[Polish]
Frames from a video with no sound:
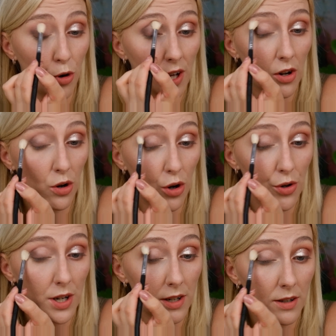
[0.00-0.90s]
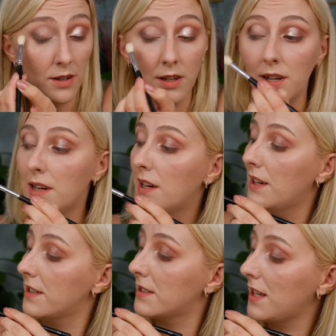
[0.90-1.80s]
moje kolory.
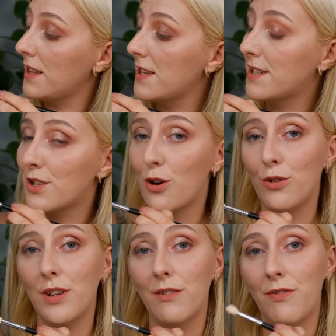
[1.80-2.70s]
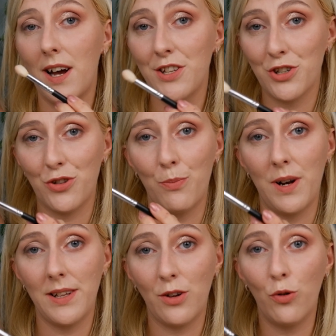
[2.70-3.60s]
Z jednej strony fajnie, że tą
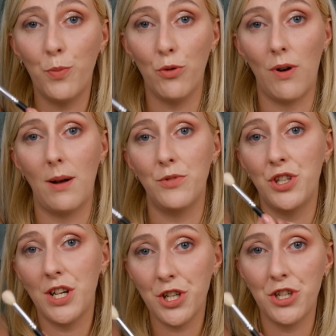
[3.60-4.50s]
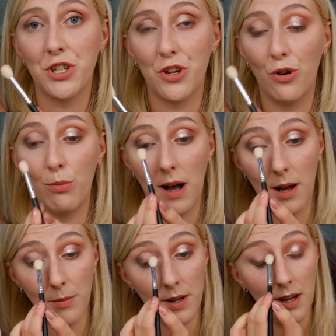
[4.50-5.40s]
paletę kupiłam, cieszę się, że ją
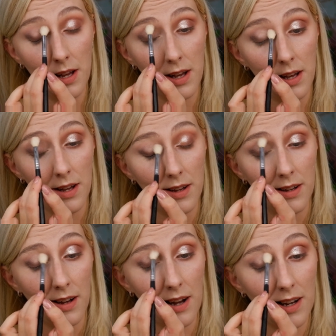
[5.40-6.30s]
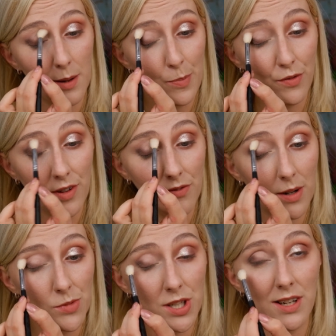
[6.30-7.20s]
mam, ale powiem
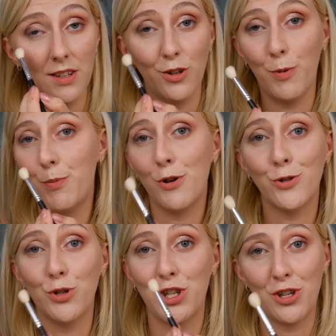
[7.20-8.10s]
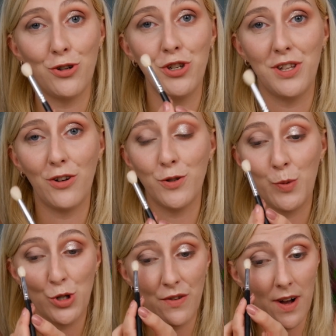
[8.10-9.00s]
Wam, że no po prostu się czegoś innego
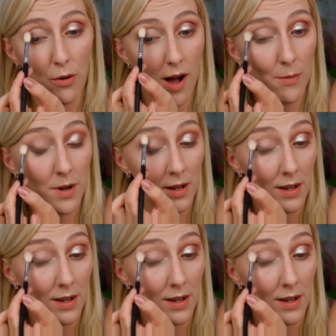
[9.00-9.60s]
spodziewałam.